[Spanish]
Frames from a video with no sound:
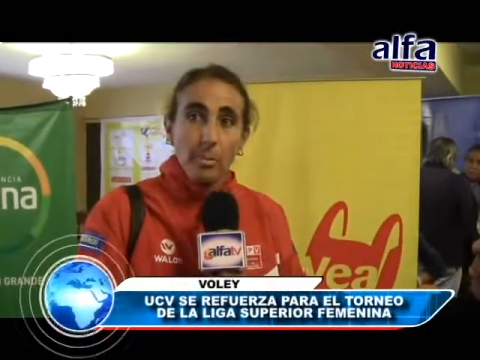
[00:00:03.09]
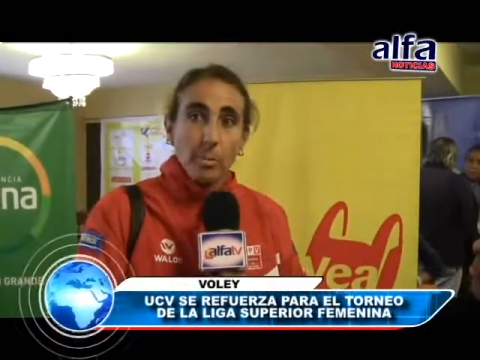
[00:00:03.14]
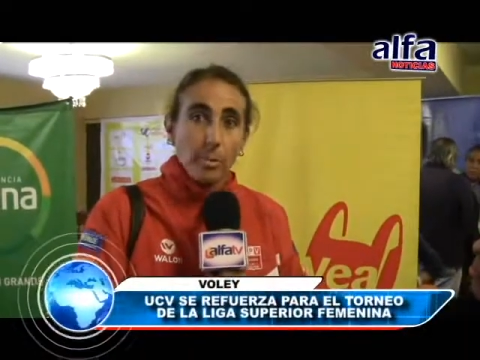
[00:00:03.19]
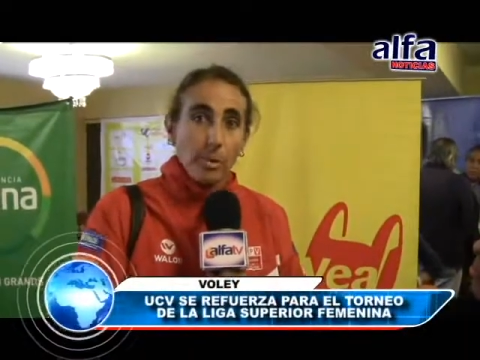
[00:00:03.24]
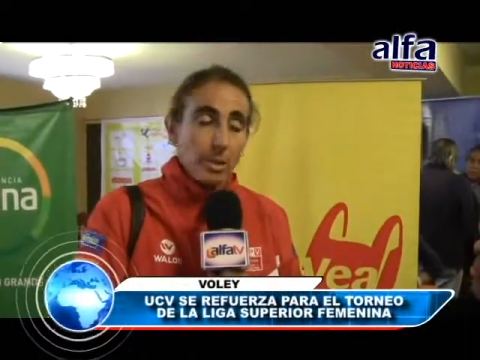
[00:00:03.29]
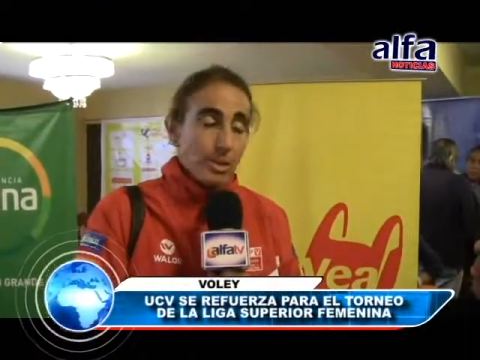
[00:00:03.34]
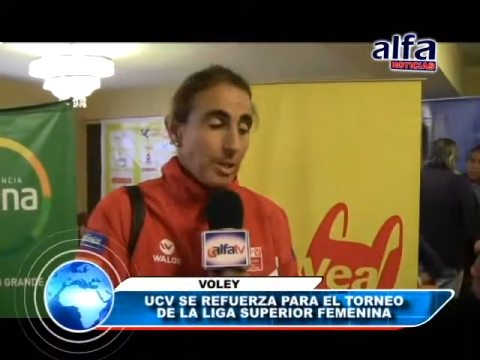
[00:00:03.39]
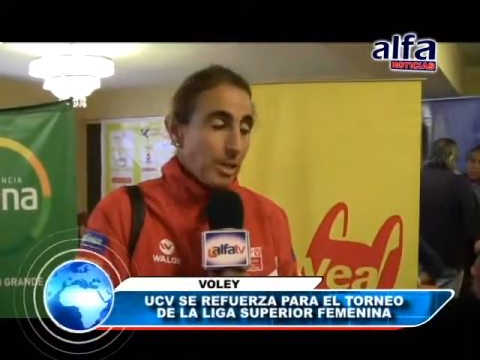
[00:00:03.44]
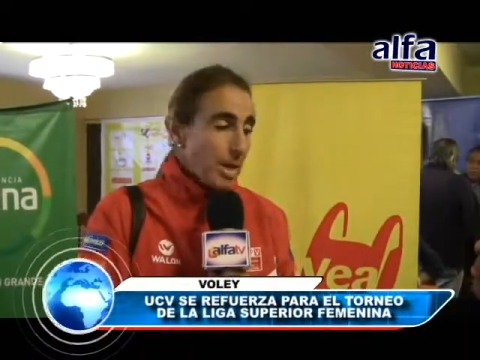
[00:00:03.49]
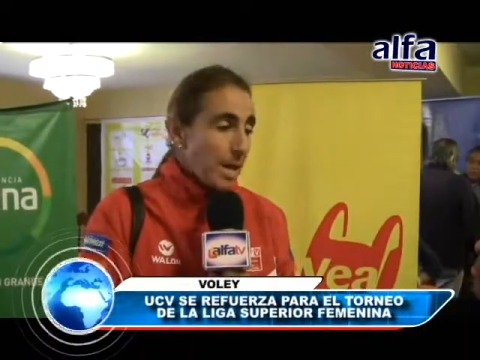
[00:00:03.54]

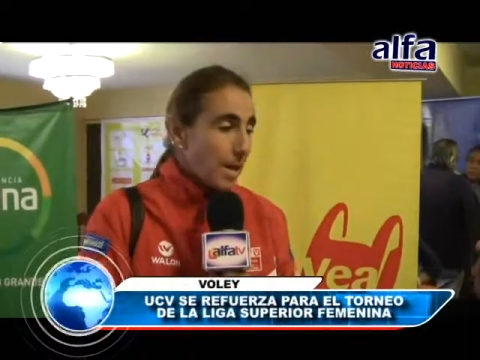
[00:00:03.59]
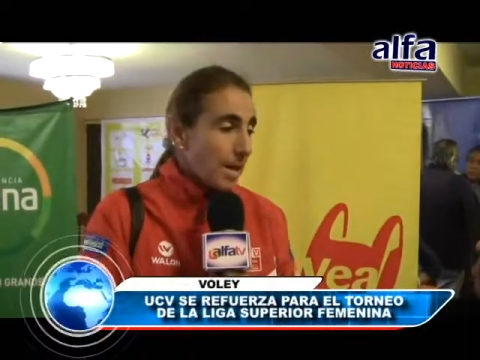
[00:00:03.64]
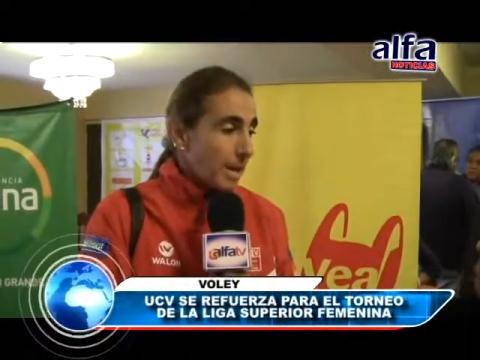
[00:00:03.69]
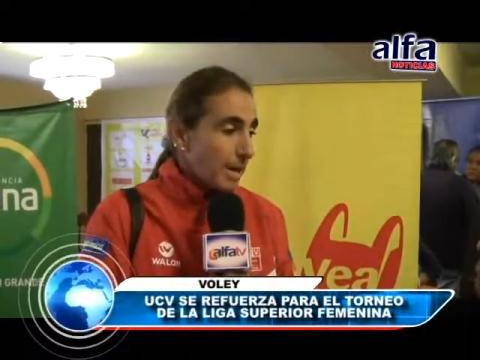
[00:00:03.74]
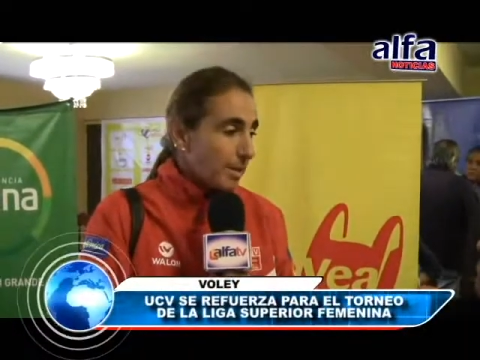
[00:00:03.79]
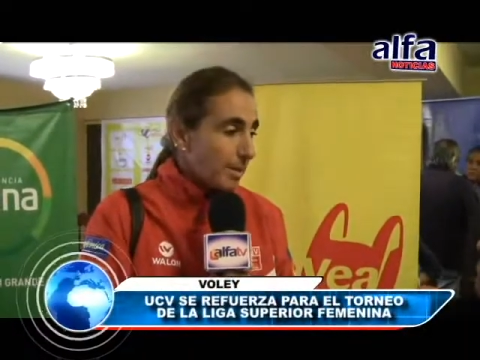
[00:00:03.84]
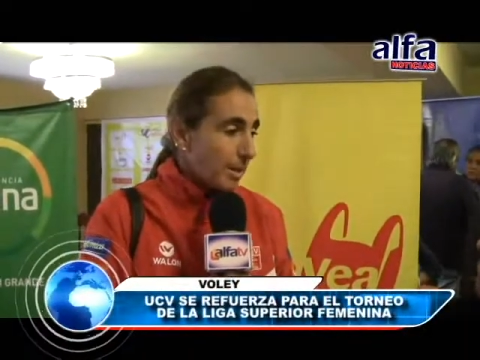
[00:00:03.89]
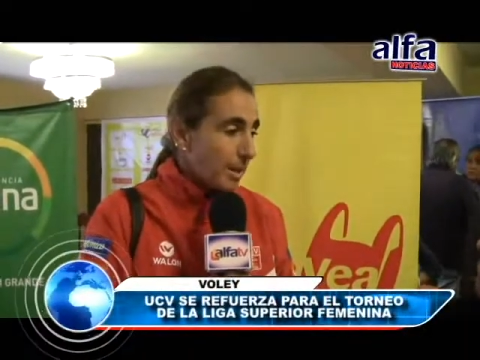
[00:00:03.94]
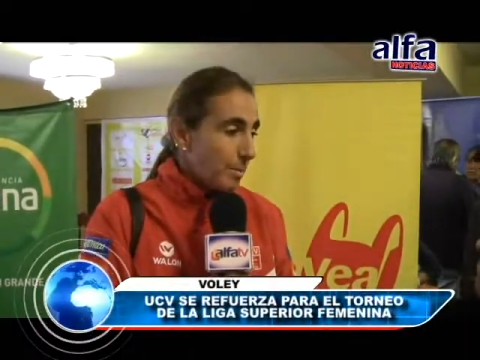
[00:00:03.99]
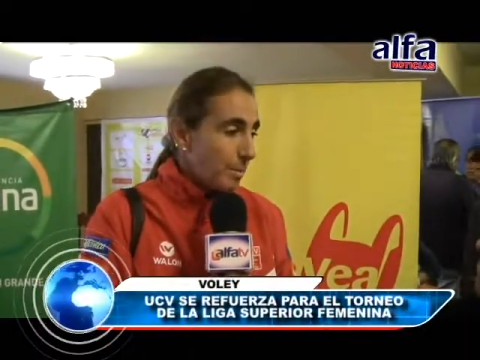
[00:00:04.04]
incluyó a
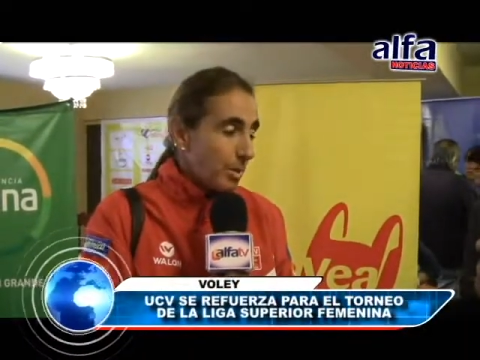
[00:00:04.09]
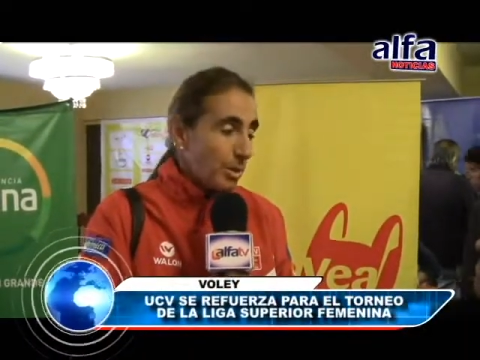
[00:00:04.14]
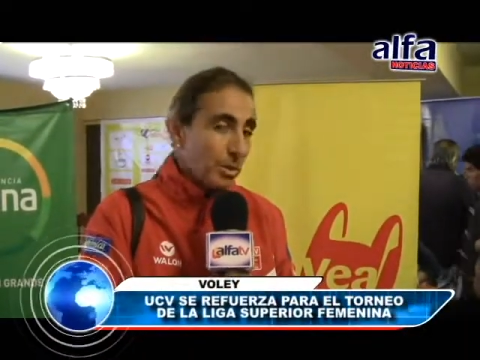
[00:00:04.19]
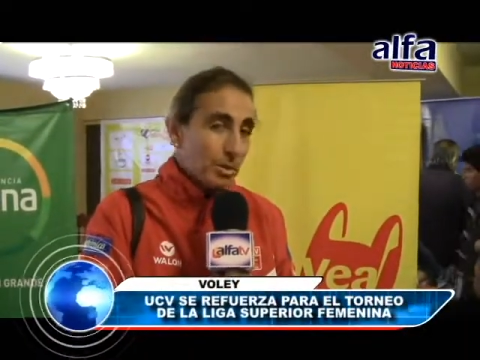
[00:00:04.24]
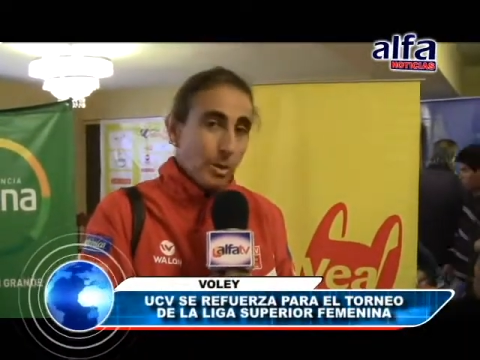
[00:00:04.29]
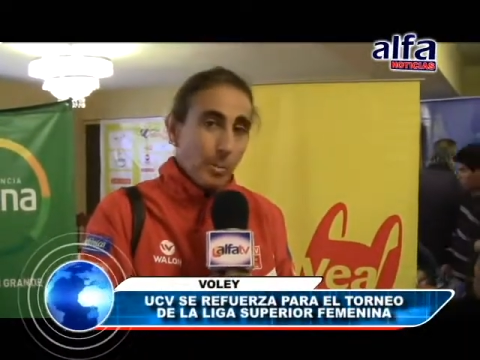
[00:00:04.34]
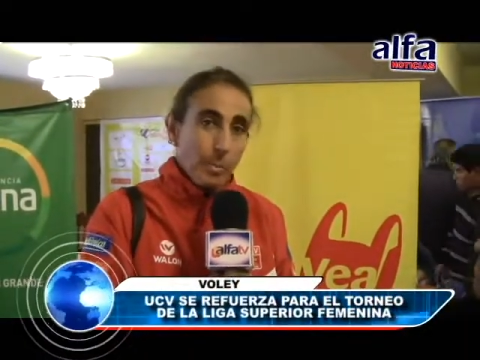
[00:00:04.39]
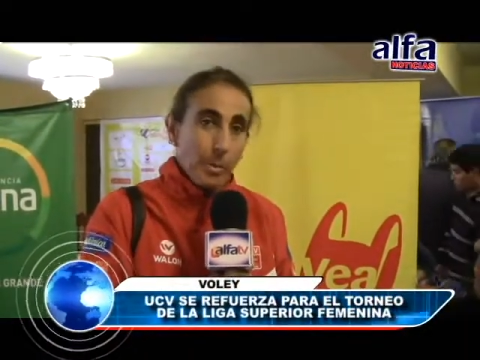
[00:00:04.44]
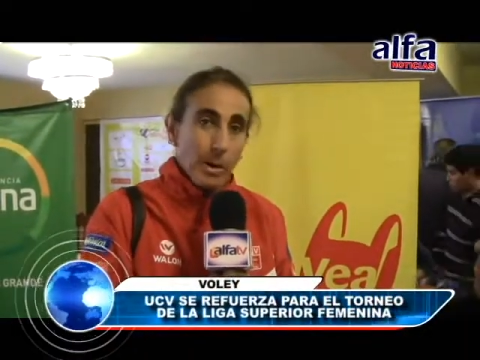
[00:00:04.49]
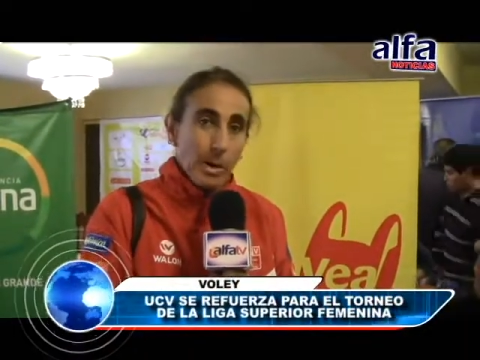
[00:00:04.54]
su equipo
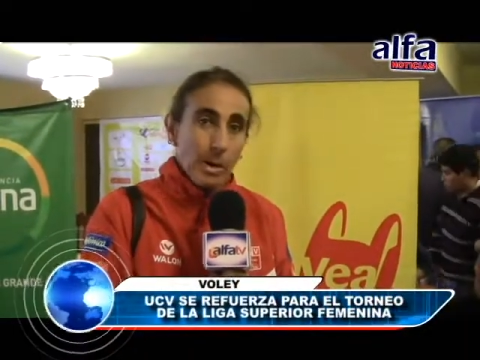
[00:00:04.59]
de